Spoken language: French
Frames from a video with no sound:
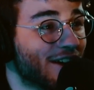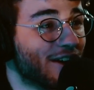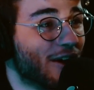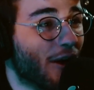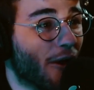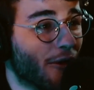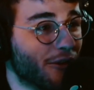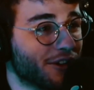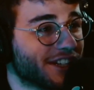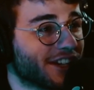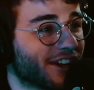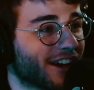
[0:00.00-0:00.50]
On,
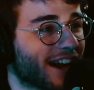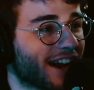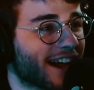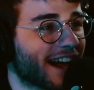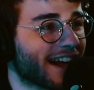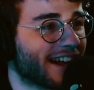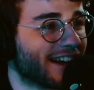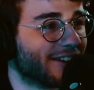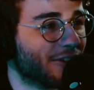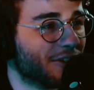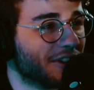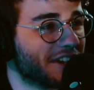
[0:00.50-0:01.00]
est dans,
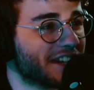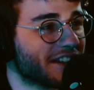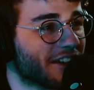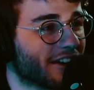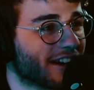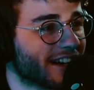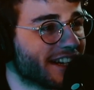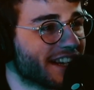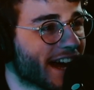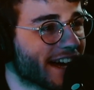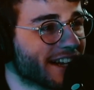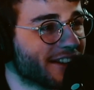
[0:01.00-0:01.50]

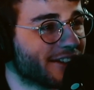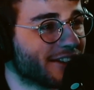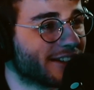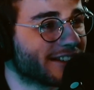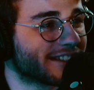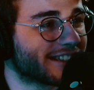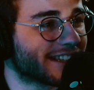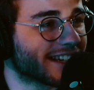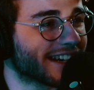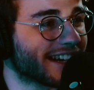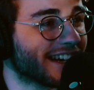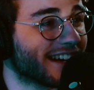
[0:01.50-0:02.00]
dans les narines de
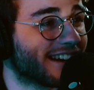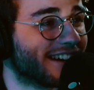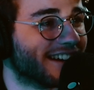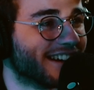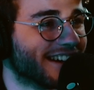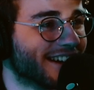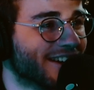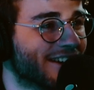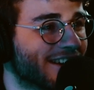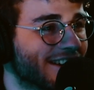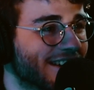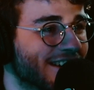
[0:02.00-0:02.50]
Cyril.
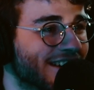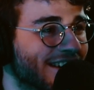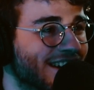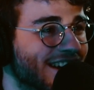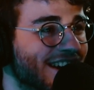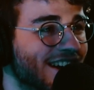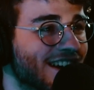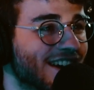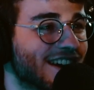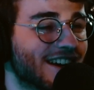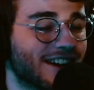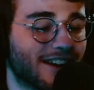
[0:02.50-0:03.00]
Oh,
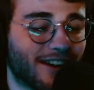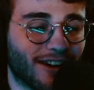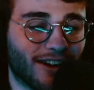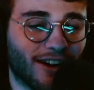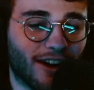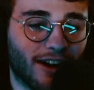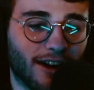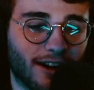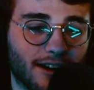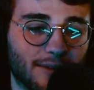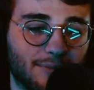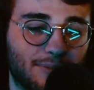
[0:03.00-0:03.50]

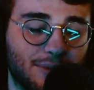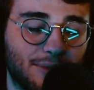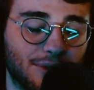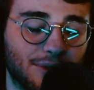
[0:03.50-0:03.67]
oh